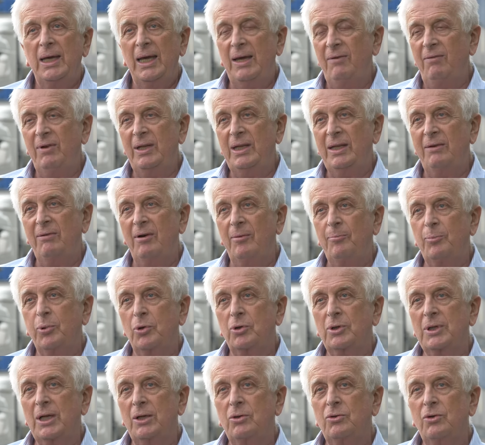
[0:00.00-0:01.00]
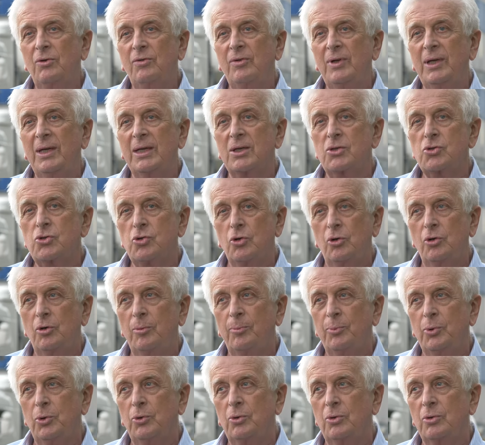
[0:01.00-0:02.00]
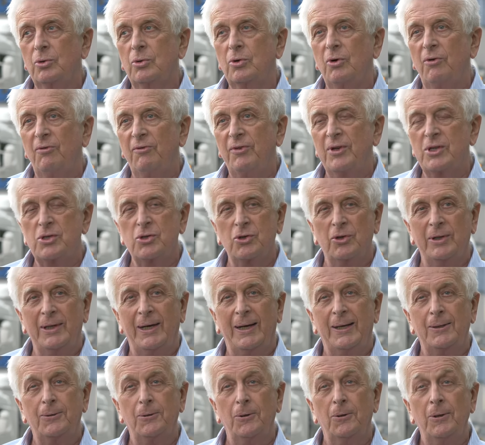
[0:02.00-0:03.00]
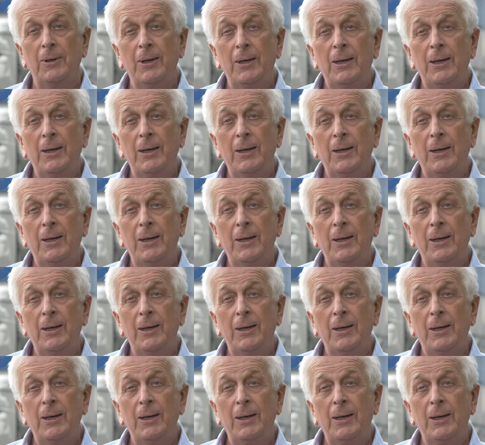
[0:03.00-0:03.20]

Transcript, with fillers: e veniva portato via solo più confezionato.